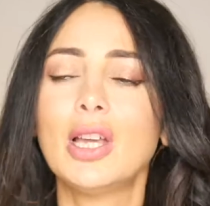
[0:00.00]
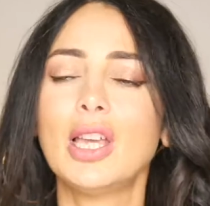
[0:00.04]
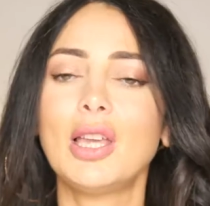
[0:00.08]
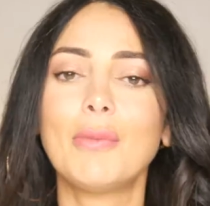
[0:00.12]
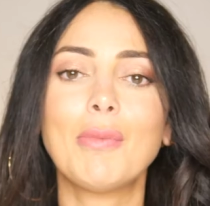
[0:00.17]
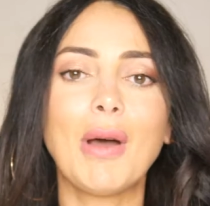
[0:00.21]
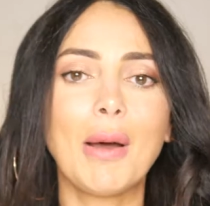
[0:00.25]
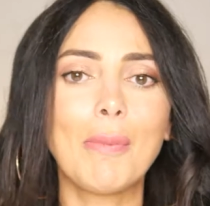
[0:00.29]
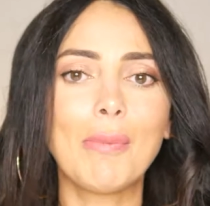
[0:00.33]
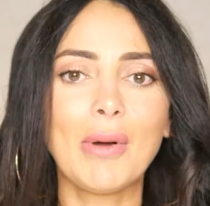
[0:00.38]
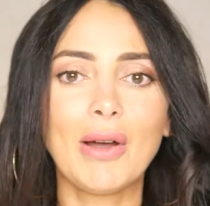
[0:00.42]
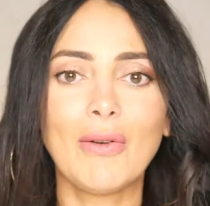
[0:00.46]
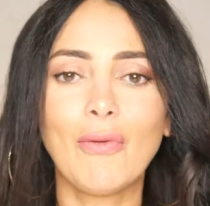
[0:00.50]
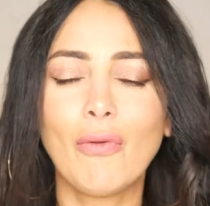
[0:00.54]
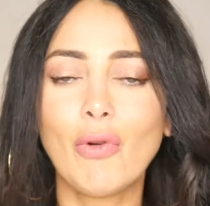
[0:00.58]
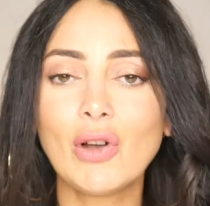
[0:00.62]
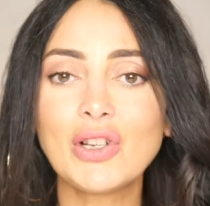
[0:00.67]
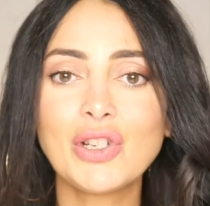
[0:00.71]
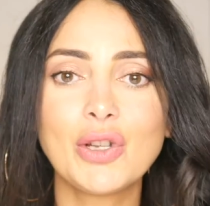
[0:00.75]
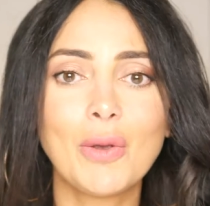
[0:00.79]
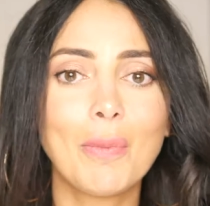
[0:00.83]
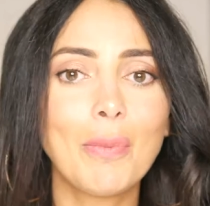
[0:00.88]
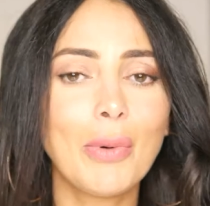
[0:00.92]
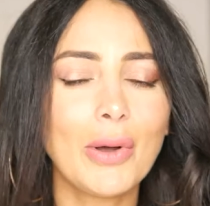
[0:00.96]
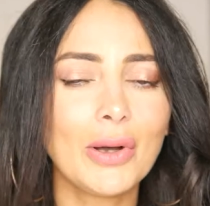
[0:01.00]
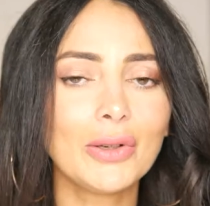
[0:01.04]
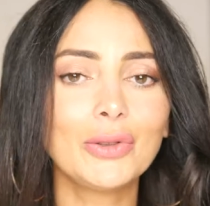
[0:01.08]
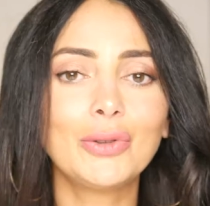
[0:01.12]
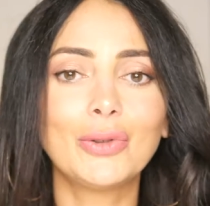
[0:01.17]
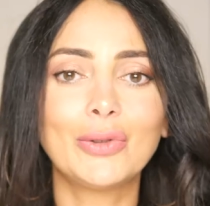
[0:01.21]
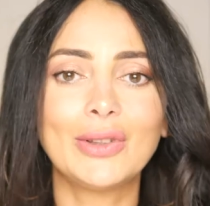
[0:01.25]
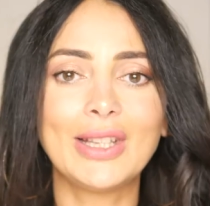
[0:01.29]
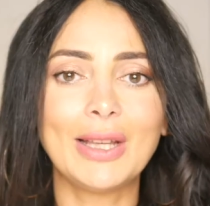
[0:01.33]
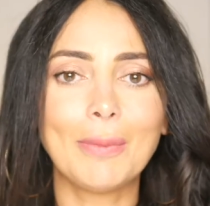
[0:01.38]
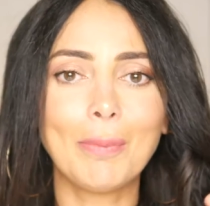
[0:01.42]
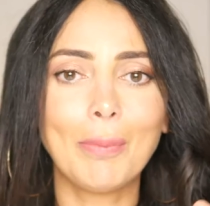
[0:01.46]
et eh ben parfois je
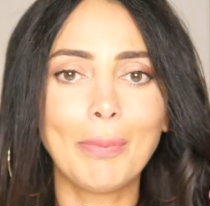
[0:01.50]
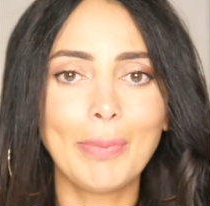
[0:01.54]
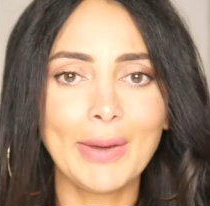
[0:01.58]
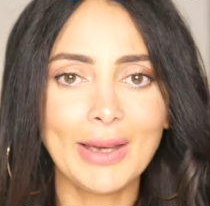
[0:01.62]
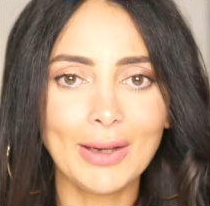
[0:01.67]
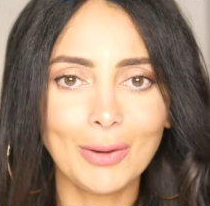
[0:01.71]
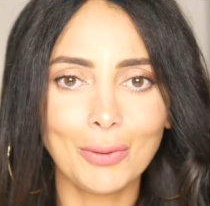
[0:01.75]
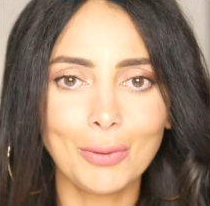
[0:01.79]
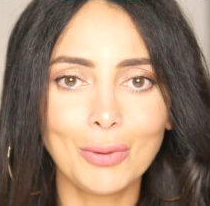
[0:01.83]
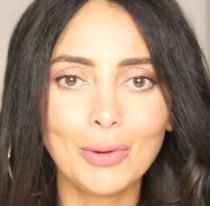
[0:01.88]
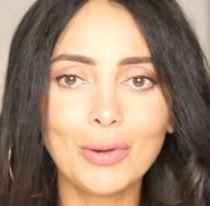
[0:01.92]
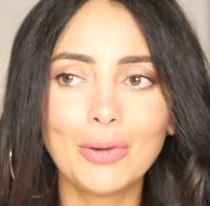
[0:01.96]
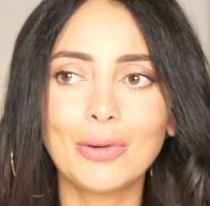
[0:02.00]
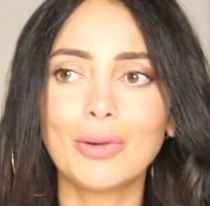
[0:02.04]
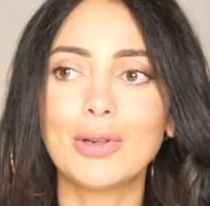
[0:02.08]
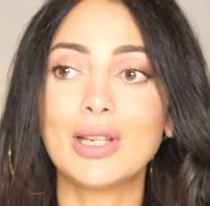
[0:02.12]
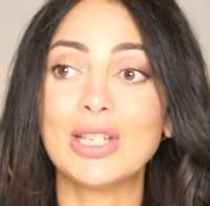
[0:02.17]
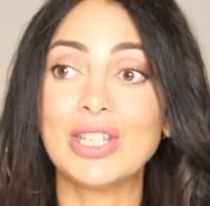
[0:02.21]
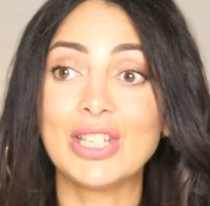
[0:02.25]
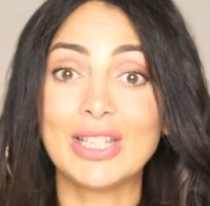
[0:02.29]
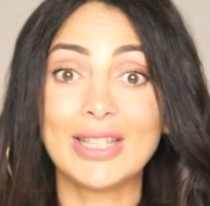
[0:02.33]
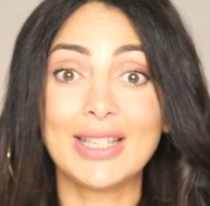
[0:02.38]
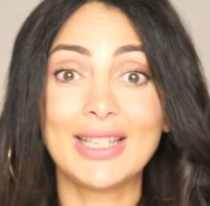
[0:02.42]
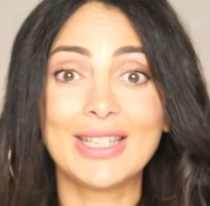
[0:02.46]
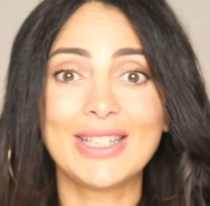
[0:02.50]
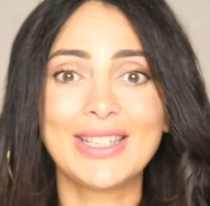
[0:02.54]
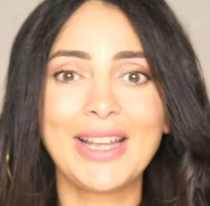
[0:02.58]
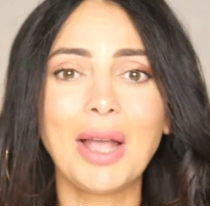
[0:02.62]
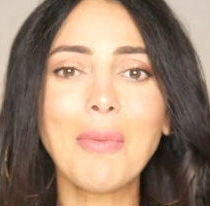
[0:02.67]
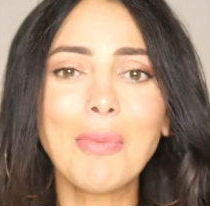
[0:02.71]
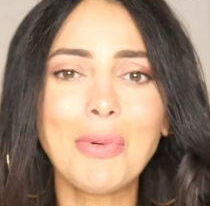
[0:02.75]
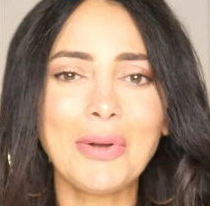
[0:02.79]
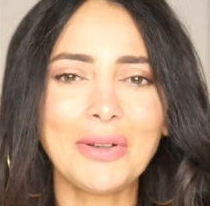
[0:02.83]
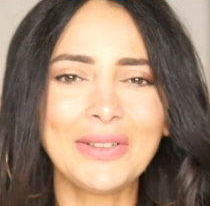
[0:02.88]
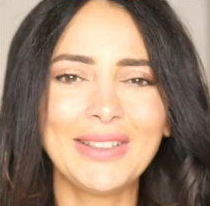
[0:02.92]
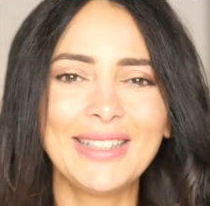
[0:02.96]
porte des perruques et j'ai
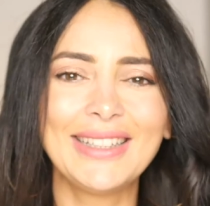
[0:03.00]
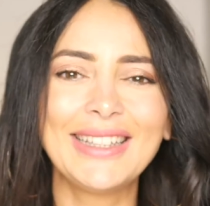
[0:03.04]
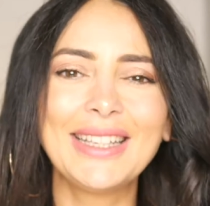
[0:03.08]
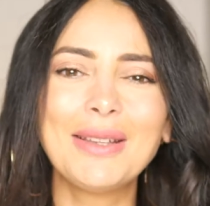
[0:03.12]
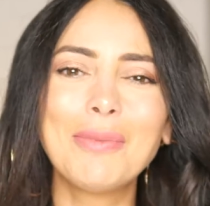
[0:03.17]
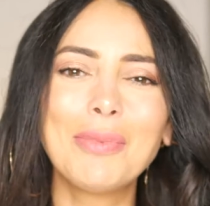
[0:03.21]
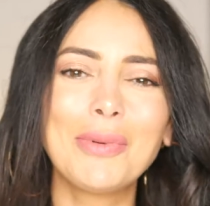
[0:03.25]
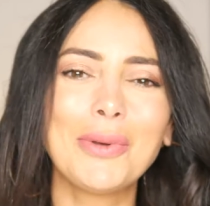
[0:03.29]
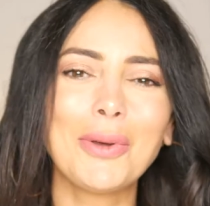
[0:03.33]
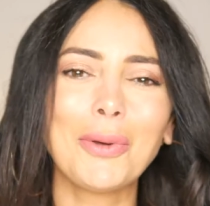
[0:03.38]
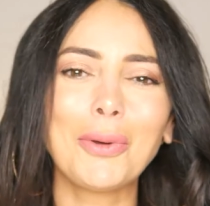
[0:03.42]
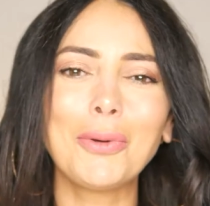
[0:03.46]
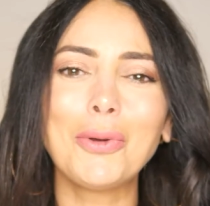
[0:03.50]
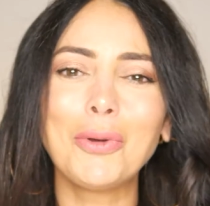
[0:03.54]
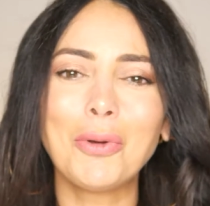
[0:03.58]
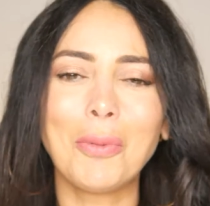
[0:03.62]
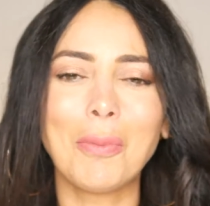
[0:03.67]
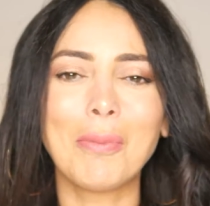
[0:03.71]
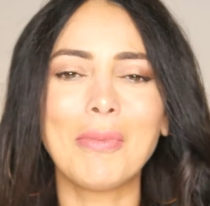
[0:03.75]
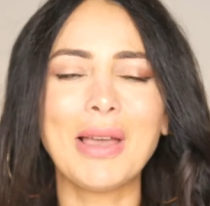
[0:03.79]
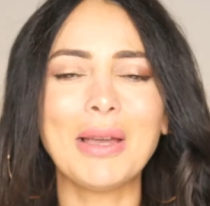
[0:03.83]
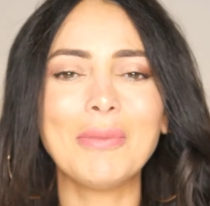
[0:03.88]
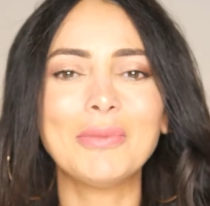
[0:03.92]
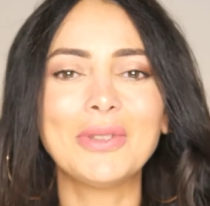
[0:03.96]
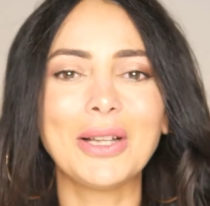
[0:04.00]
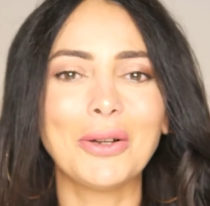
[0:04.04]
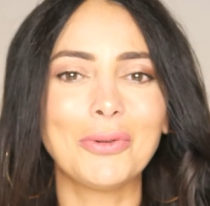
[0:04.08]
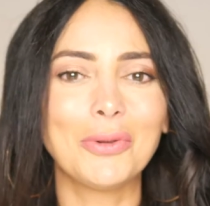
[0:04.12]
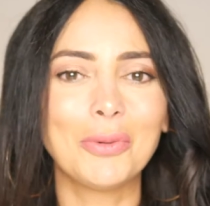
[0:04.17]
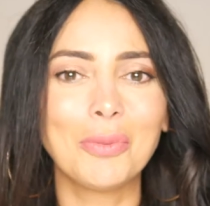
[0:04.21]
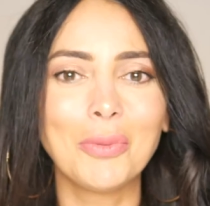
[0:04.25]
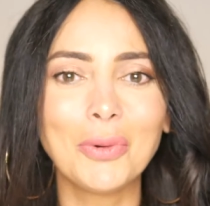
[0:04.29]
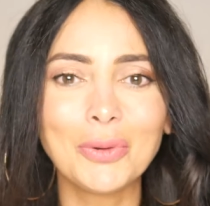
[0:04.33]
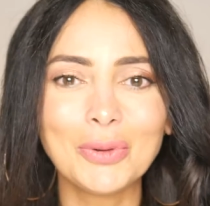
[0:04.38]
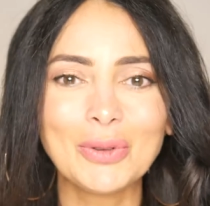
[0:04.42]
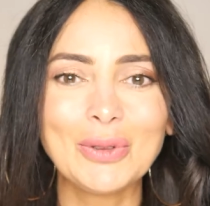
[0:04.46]
déjà porté des perruques même dans
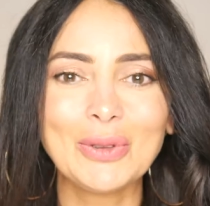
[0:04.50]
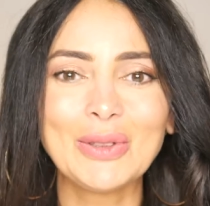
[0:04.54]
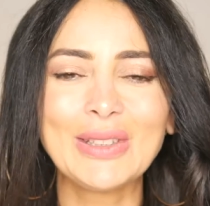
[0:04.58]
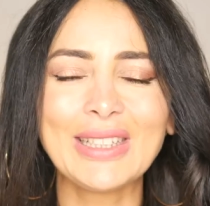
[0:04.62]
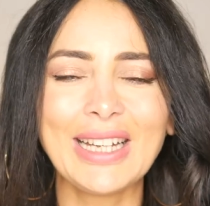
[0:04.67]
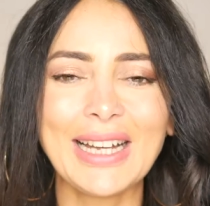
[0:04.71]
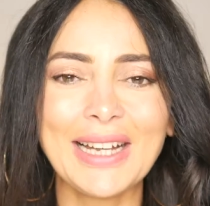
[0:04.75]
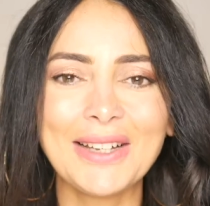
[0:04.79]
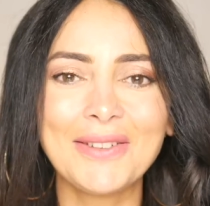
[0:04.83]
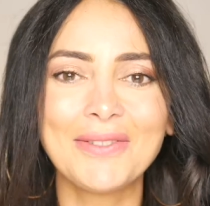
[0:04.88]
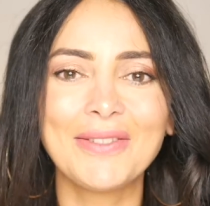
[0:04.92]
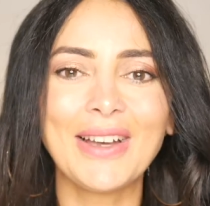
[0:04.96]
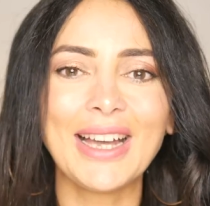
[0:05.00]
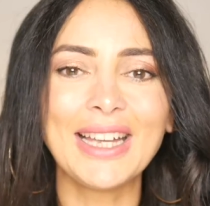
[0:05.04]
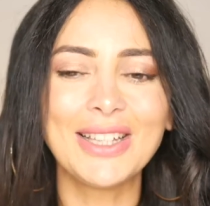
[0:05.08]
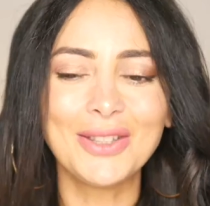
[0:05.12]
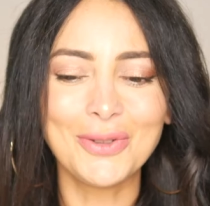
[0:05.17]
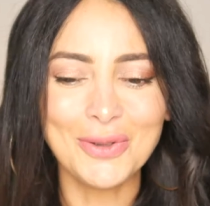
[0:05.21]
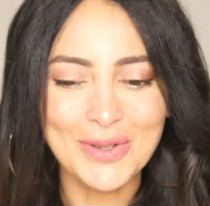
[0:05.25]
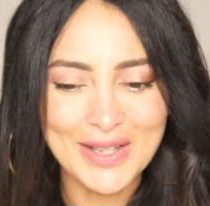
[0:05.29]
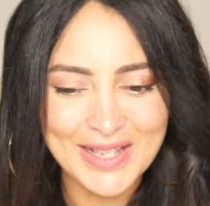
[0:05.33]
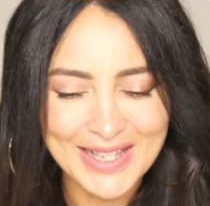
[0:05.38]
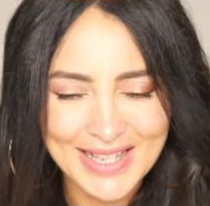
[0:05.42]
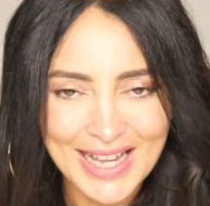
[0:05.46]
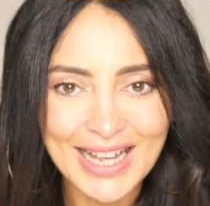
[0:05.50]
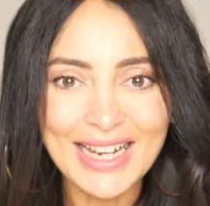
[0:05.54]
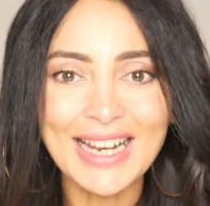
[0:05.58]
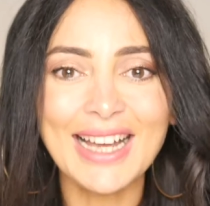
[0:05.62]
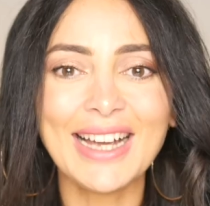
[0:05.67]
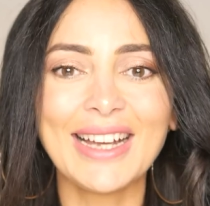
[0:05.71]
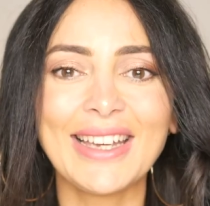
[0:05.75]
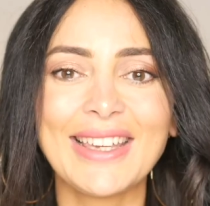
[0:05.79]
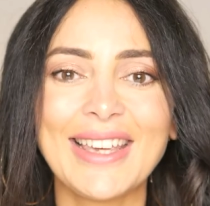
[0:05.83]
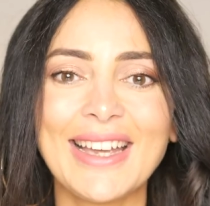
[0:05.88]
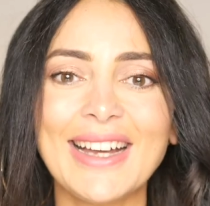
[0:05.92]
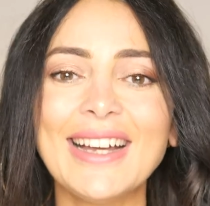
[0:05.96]
le monde du travail, du
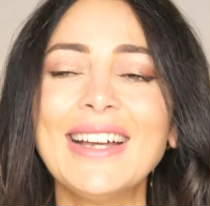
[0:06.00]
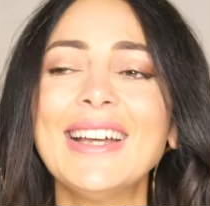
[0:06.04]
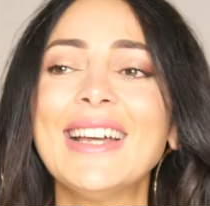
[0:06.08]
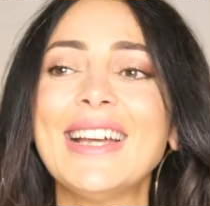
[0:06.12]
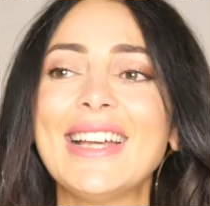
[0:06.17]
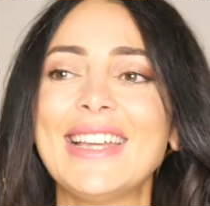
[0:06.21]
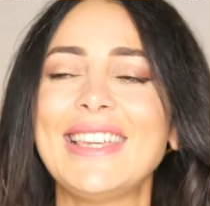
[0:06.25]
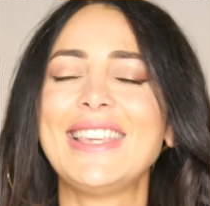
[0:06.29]
salariat.